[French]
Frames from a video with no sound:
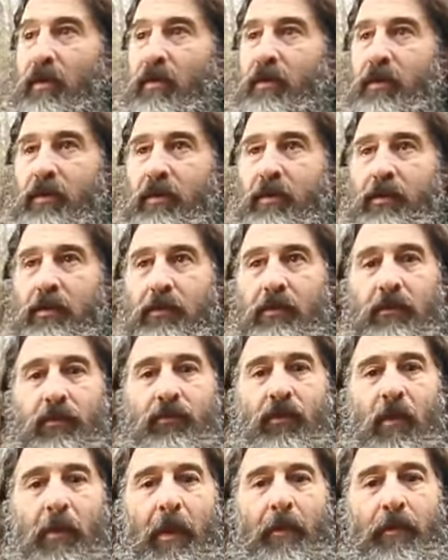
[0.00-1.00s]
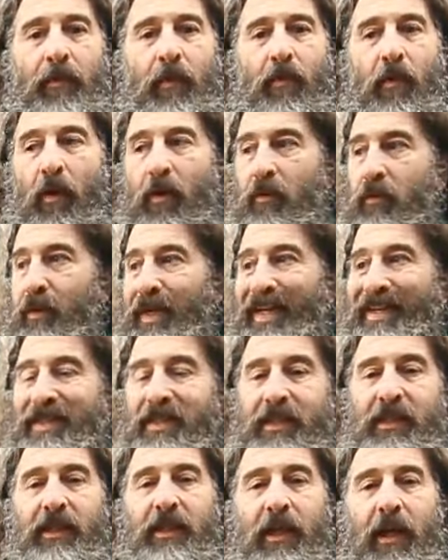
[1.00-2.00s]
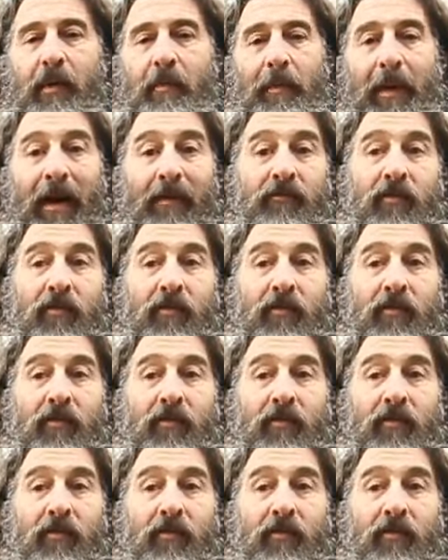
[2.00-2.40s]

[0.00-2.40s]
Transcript: je vois pas pourquoi on critiquerait pas,